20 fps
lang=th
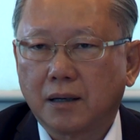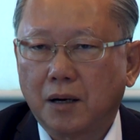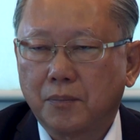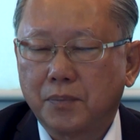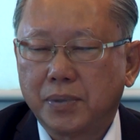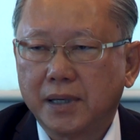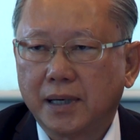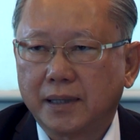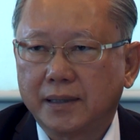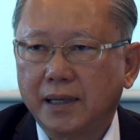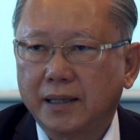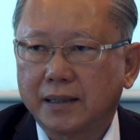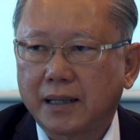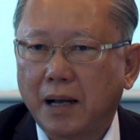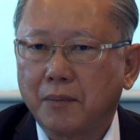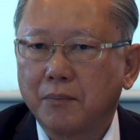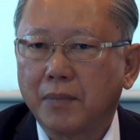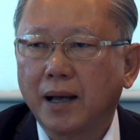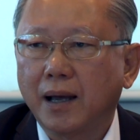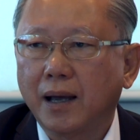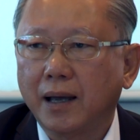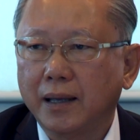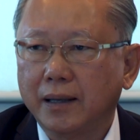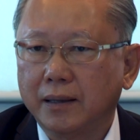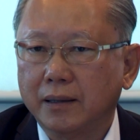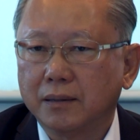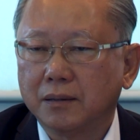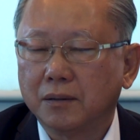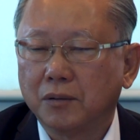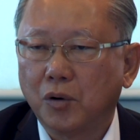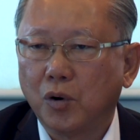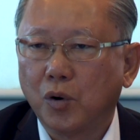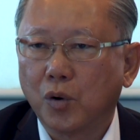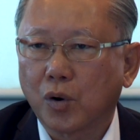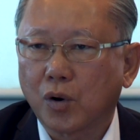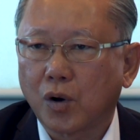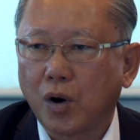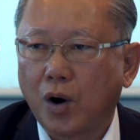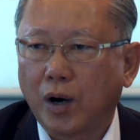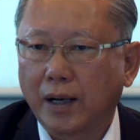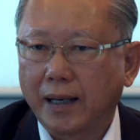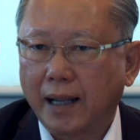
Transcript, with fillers: ก็เพื่อที่จะทำให้องค์ก